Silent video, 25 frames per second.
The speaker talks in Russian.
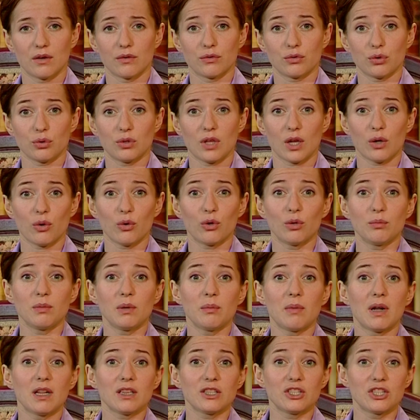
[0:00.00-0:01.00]
Всю дорогу
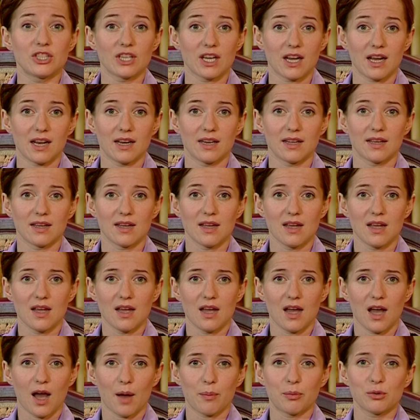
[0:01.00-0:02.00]
мы молчали,
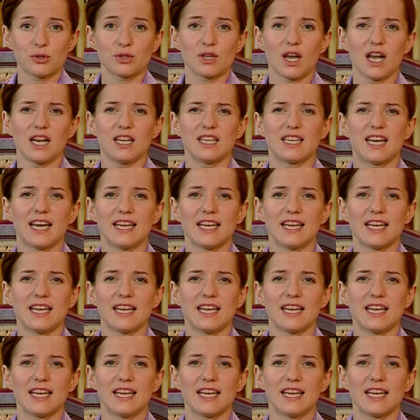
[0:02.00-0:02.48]
опускали